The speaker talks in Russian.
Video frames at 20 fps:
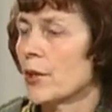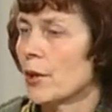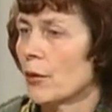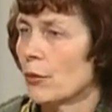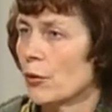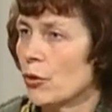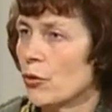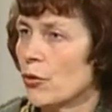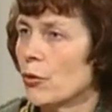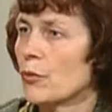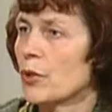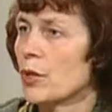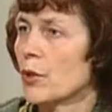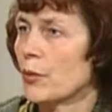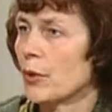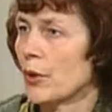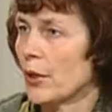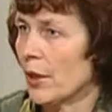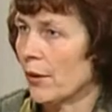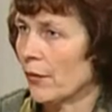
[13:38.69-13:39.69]
она причем с
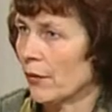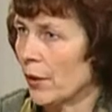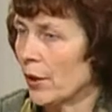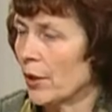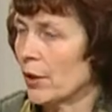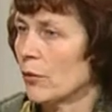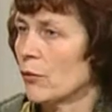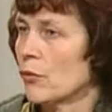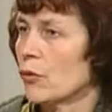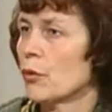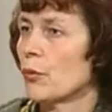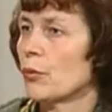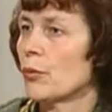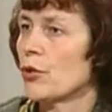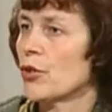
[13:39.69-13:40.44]
обетованием, что mm-hmm.